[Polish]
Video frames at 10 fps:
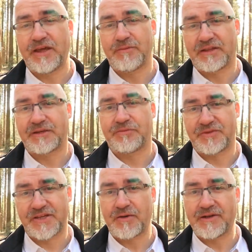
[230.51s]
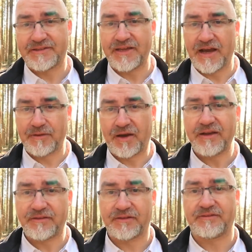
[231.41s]
Jej matka powiedziała Sie
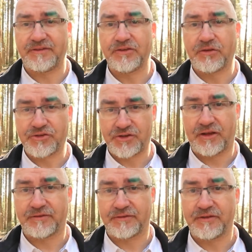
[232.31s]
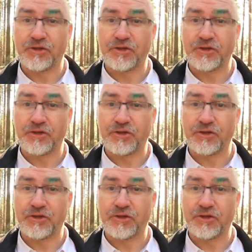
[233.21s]
arbeitet in Deutschland.